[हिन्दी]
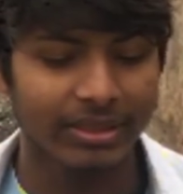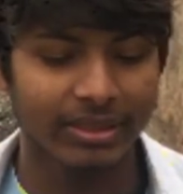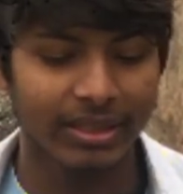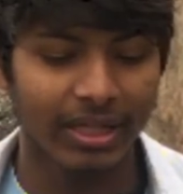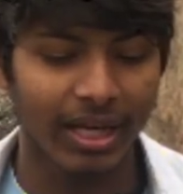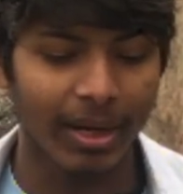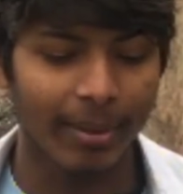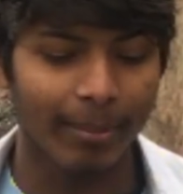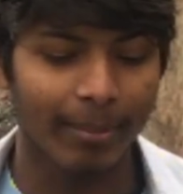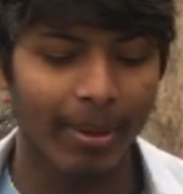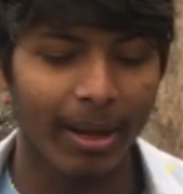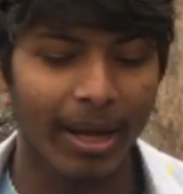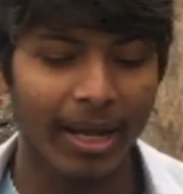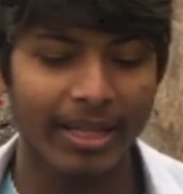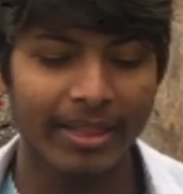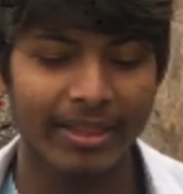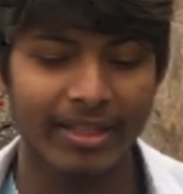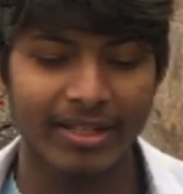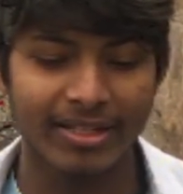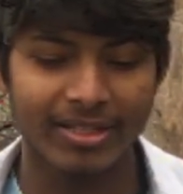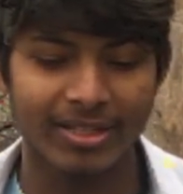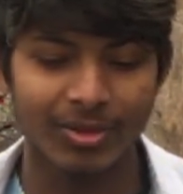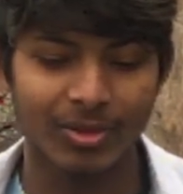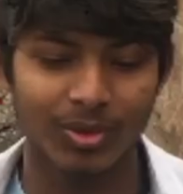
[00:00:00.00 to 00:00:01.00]
यार मैं
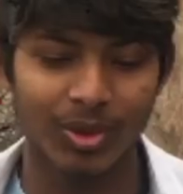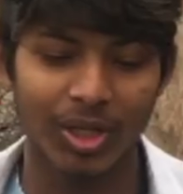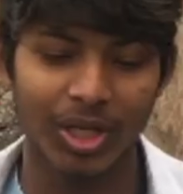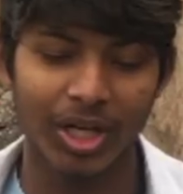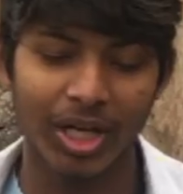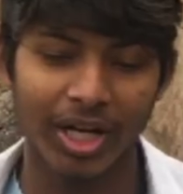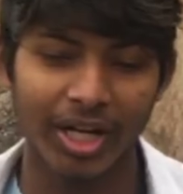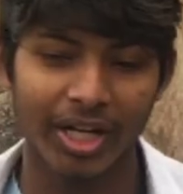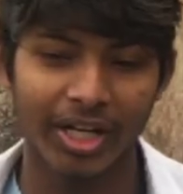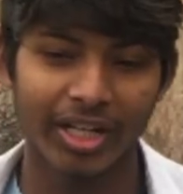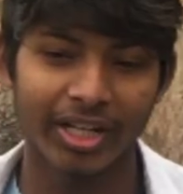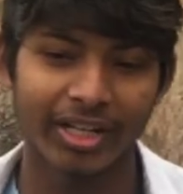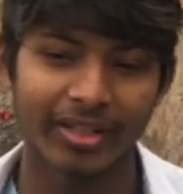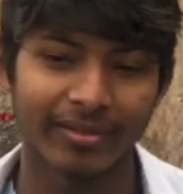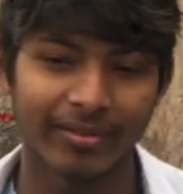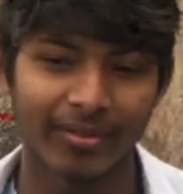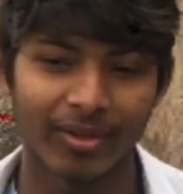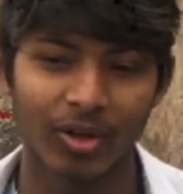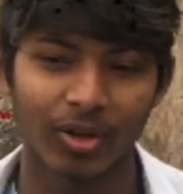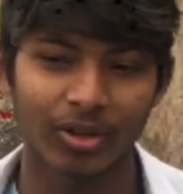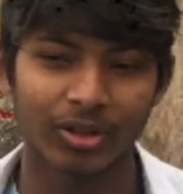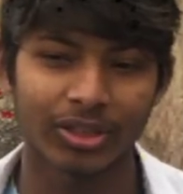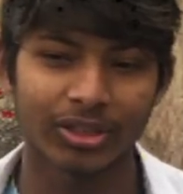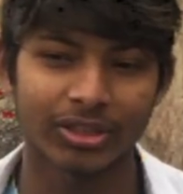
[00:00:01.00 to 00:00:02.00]
इधर से उधर यार डेली
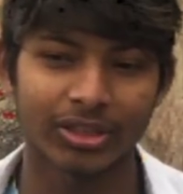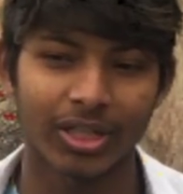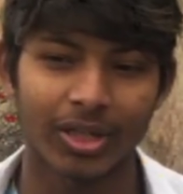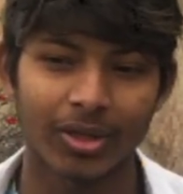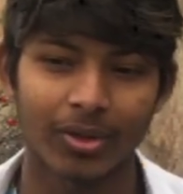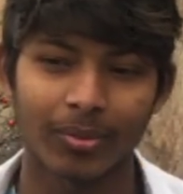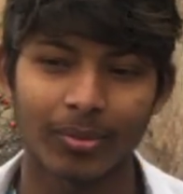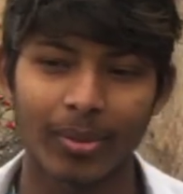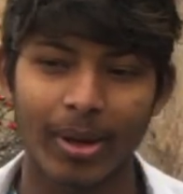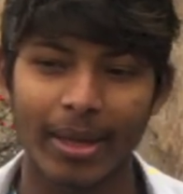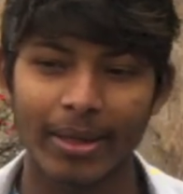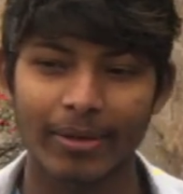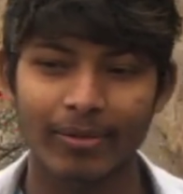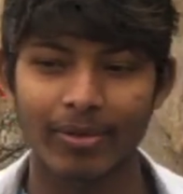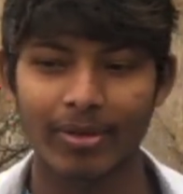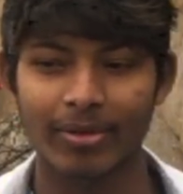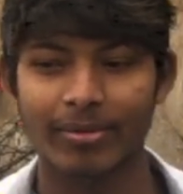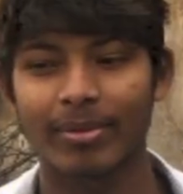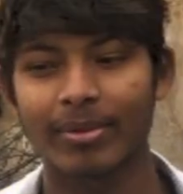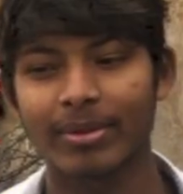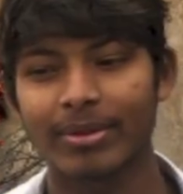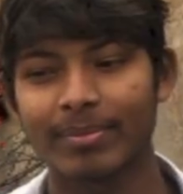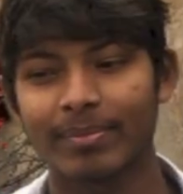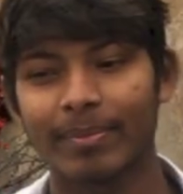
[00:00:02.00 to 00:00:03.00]
व्लॉग देता हूँ बाइक वेक
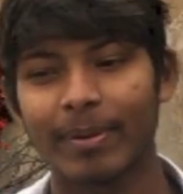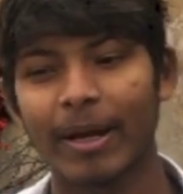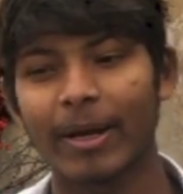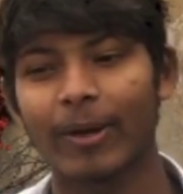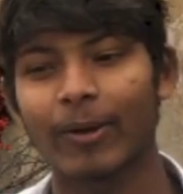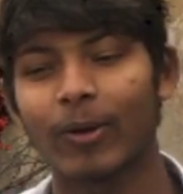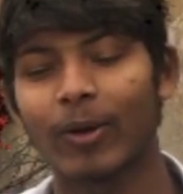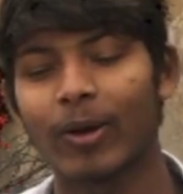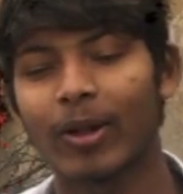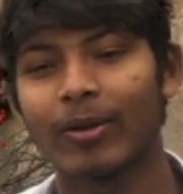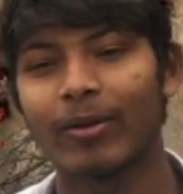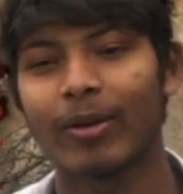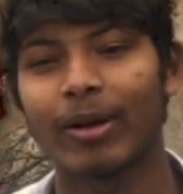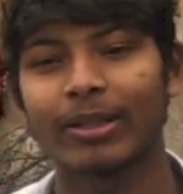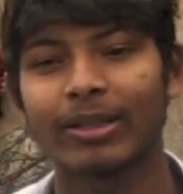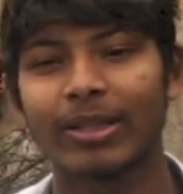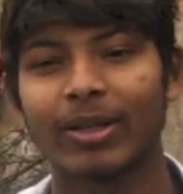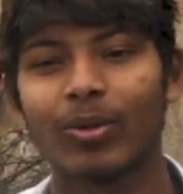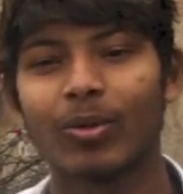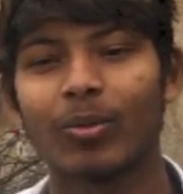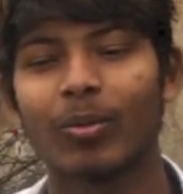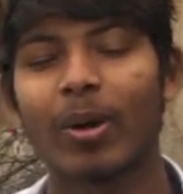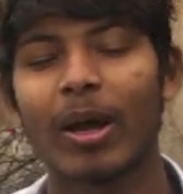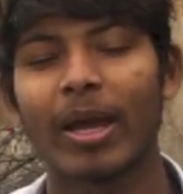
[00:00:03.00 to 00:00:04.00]
में पेट्रोल
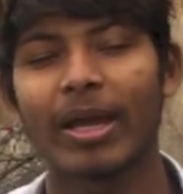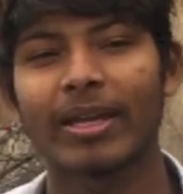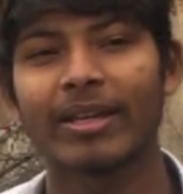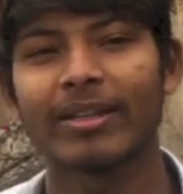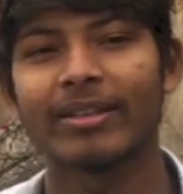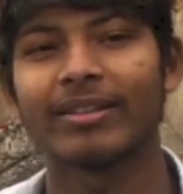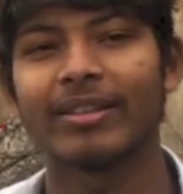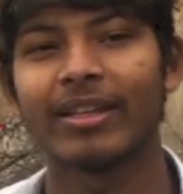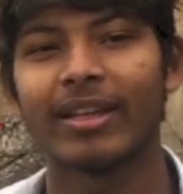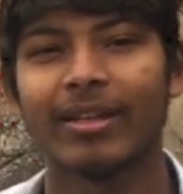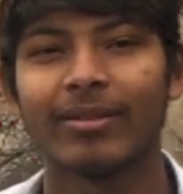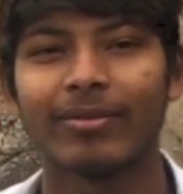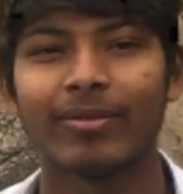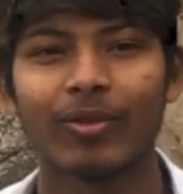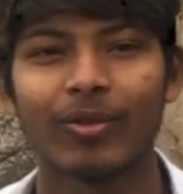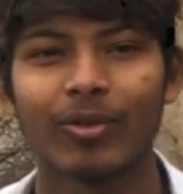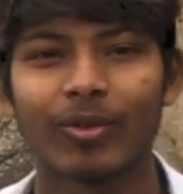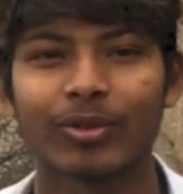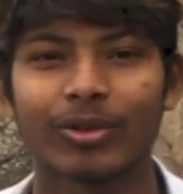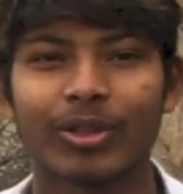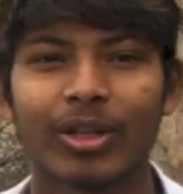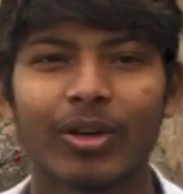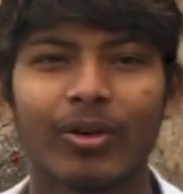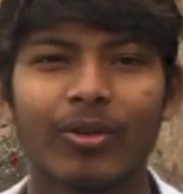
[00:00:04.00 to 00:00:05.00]
डलवाता हूँ बाइक के तेल
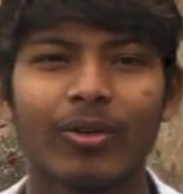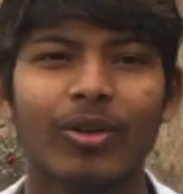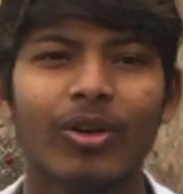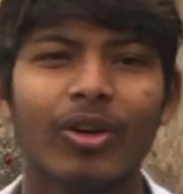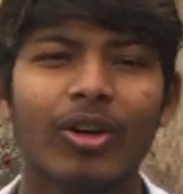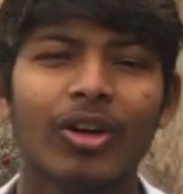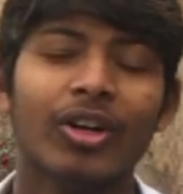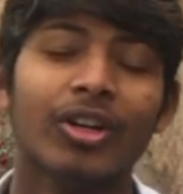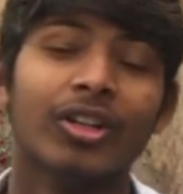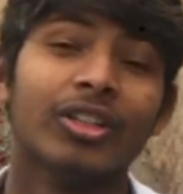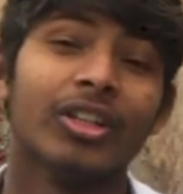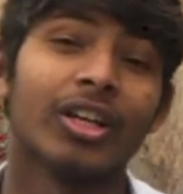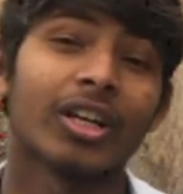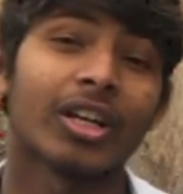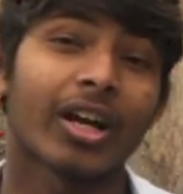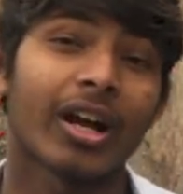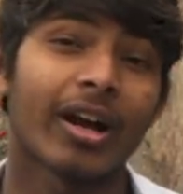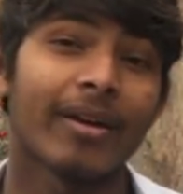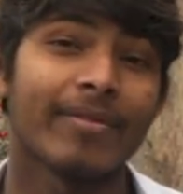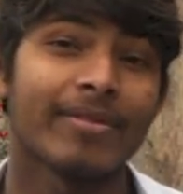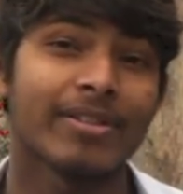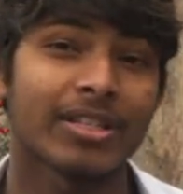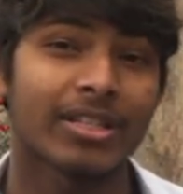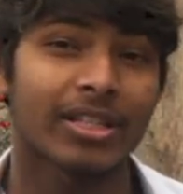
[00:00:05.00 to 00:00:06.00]
फूकता हूँ यार
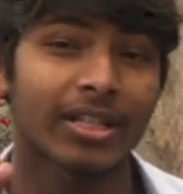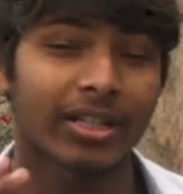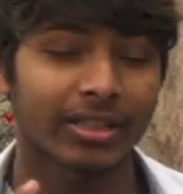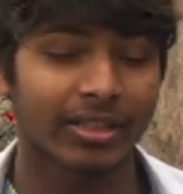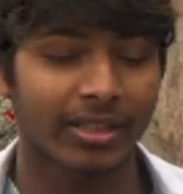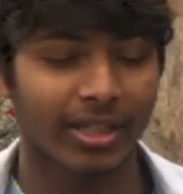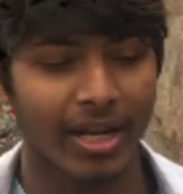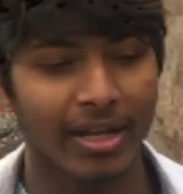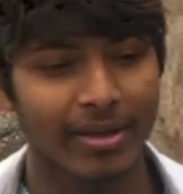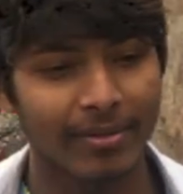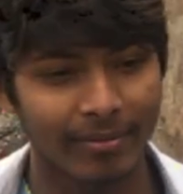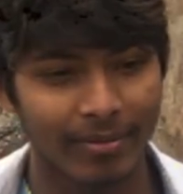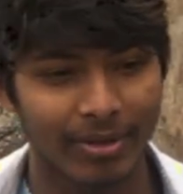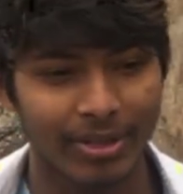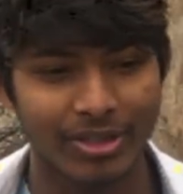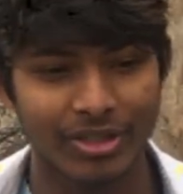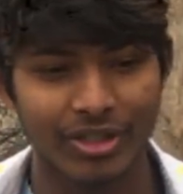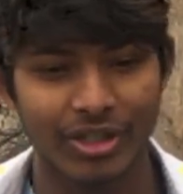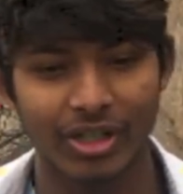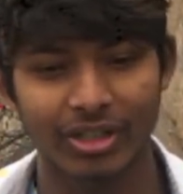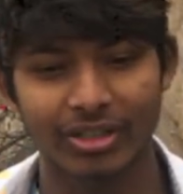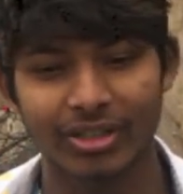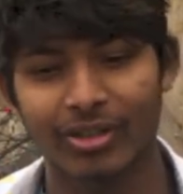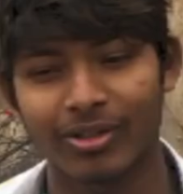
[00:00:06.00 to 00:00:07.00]
काफ़ी ज़्यादा टाइम
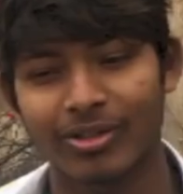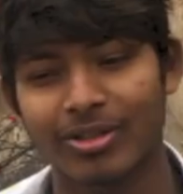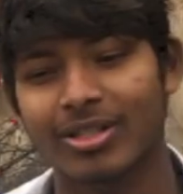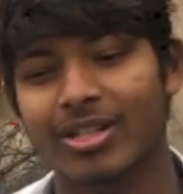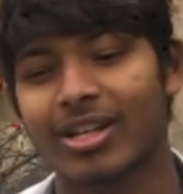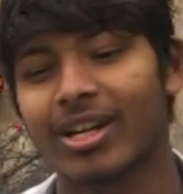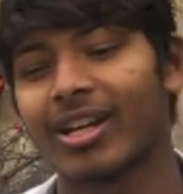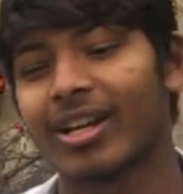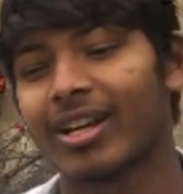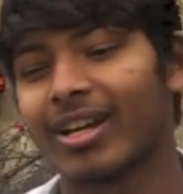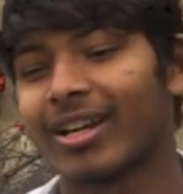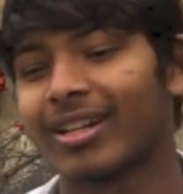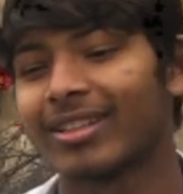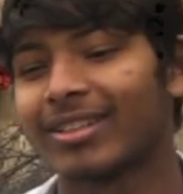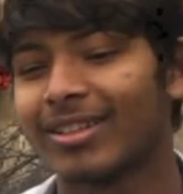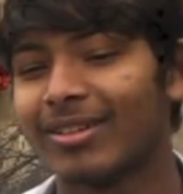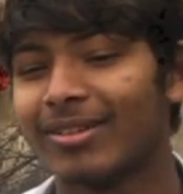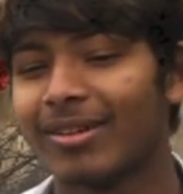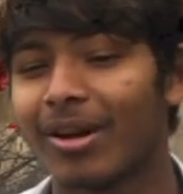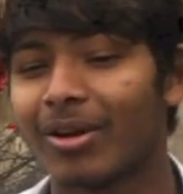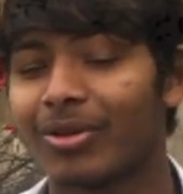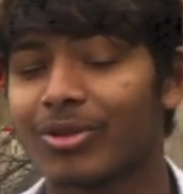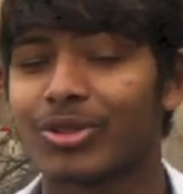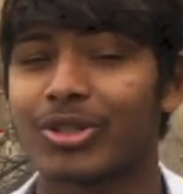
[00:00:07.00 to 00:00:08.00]
वेस्ट करता हूँ स्ट्रगल करता
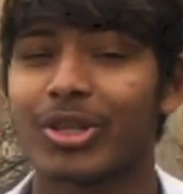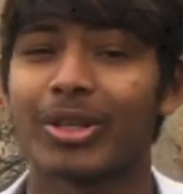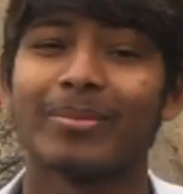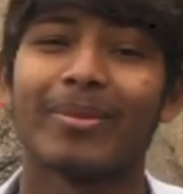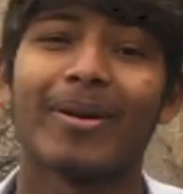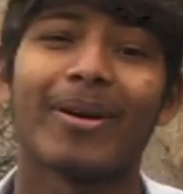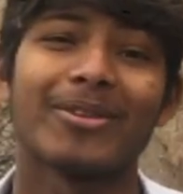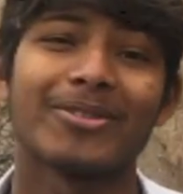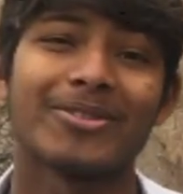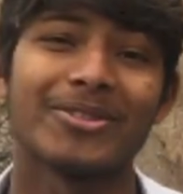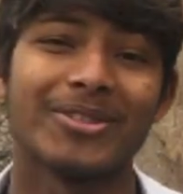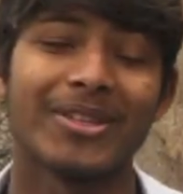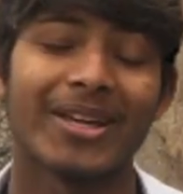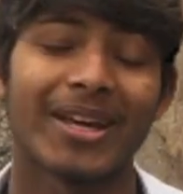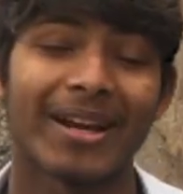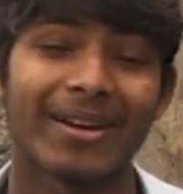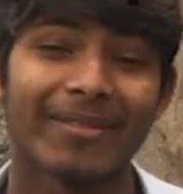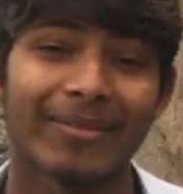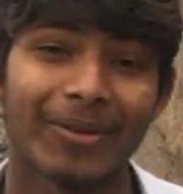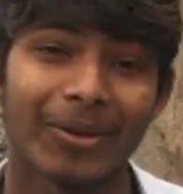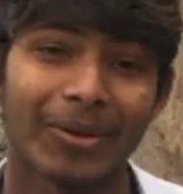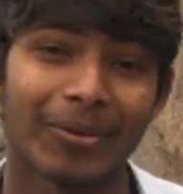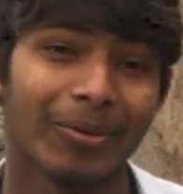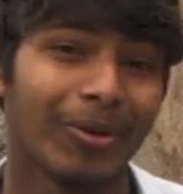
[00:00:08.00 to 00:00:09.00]
हूँ यार उसके बावजूद यार
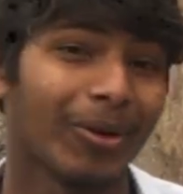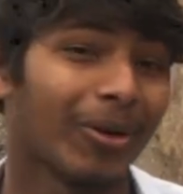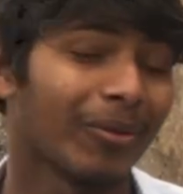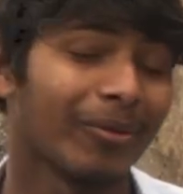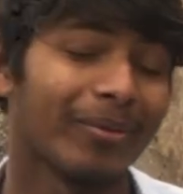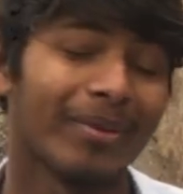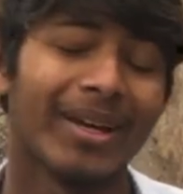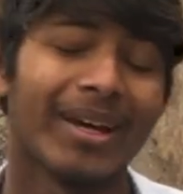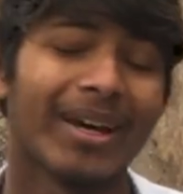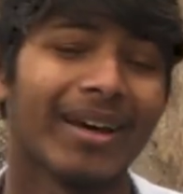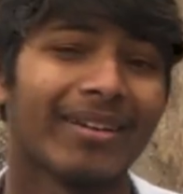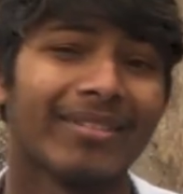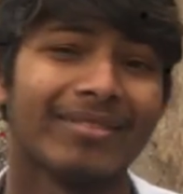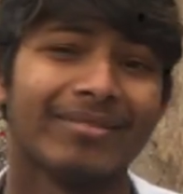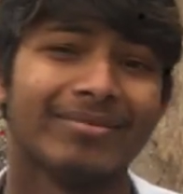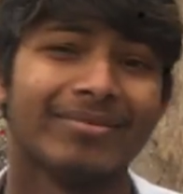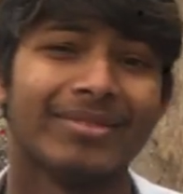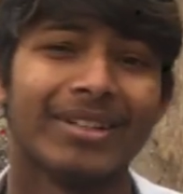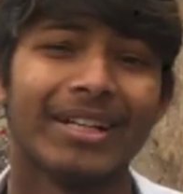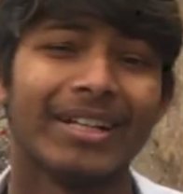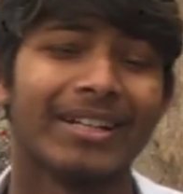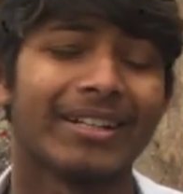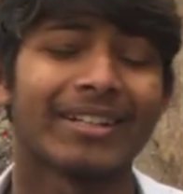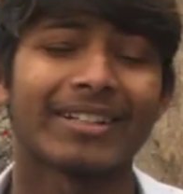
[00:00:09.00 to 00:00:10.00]
आप लोग ब्लॉग में यार
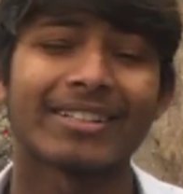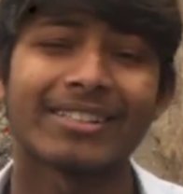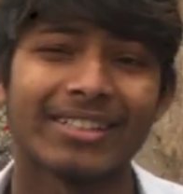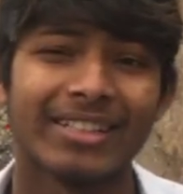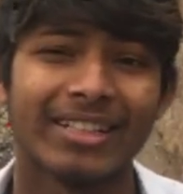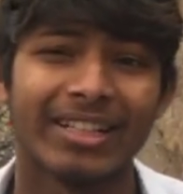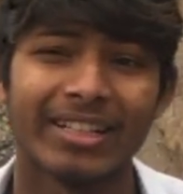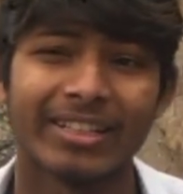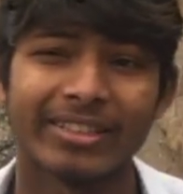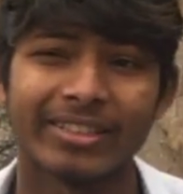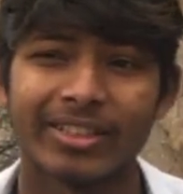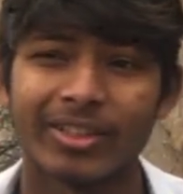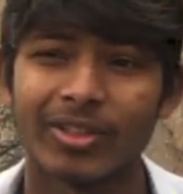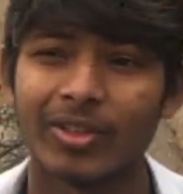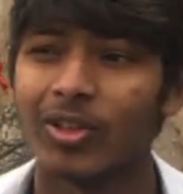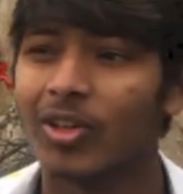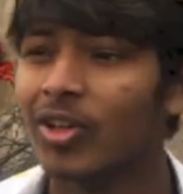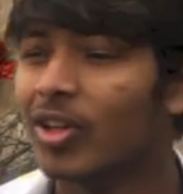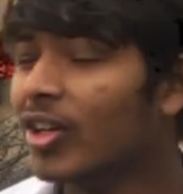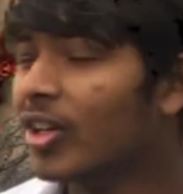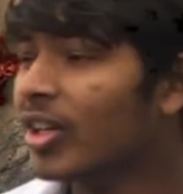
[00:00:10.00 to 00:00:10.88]
इंटरेस्ट नहीं लेते हो